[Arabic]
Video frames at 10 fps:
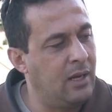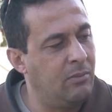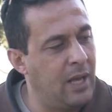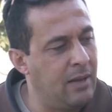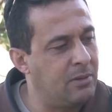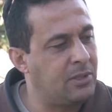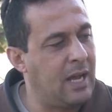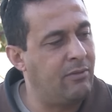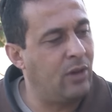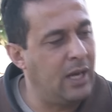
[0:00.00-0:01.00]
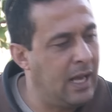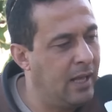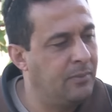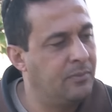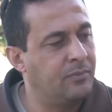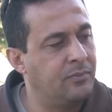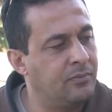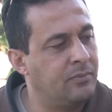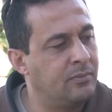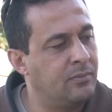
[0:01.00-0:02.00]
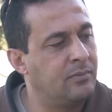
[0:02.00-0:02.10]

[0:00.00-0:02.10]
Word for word: البهامه مش تحافظوا عليها الثروه نتاع البهامه